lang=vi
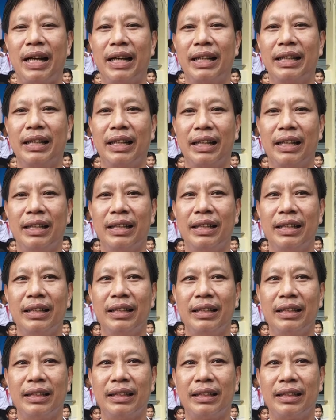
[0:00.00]
ngày là
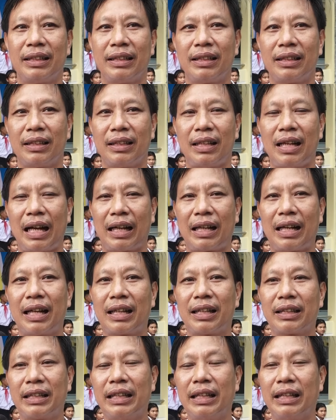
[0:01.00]
đạt ra
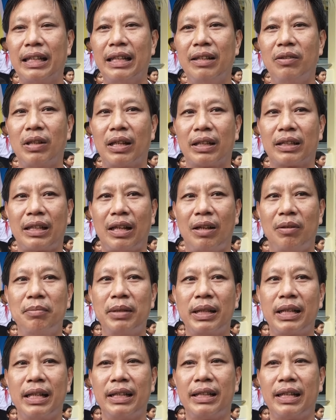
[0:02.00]
cái chỉ tiêu là
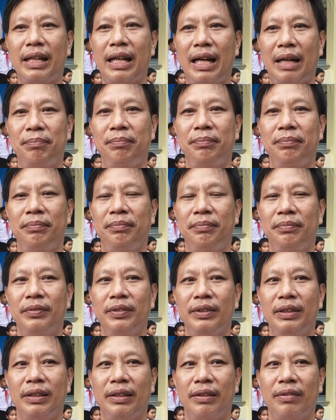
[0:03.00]
60 cây xe đạp.
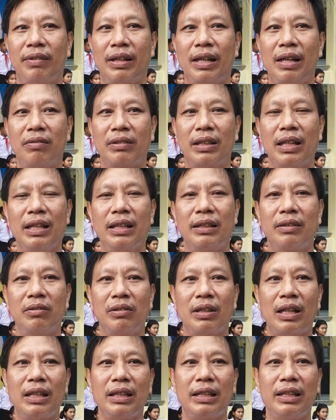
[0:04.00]
Và đồng thời
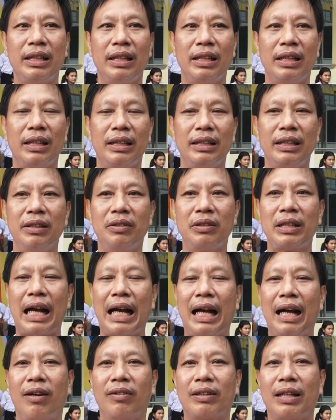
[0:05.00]
cũng rất nhiều
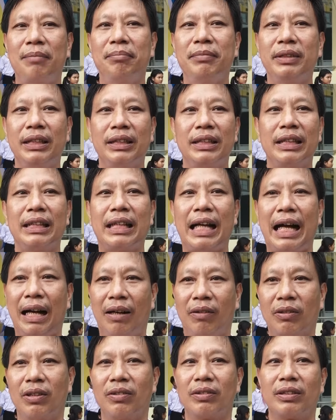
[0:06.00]
nhà hảo tâm như chị
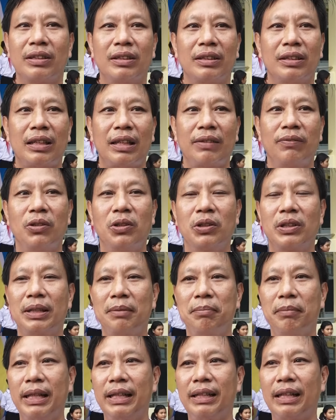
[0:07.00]
Thảo trong thành phố Hồ Chí
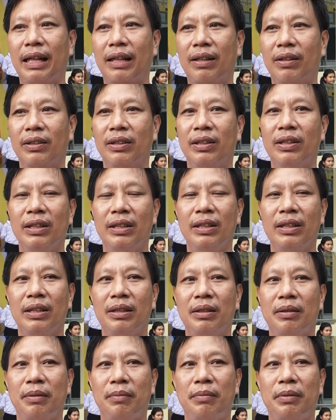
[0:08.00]
Minh là còn
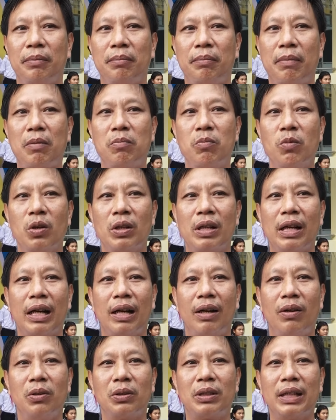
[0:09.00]
mong muốn là
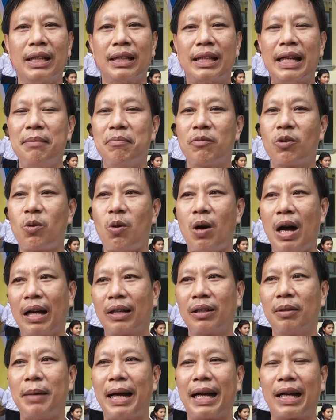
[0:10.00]
hỗ trợ thêm quà
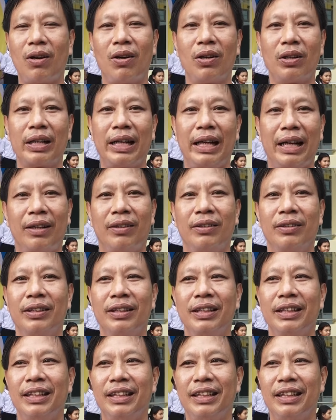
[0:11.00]
cho bà con nghèo.
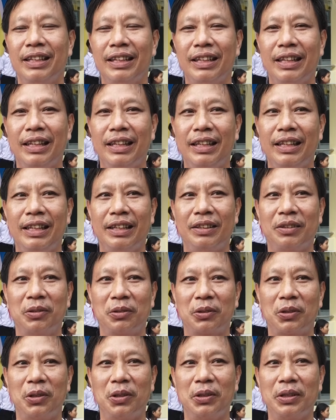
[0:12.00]
Thì
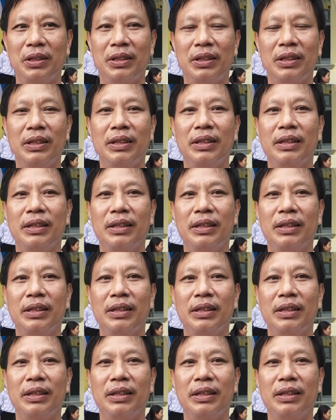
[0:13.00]
chúng tôi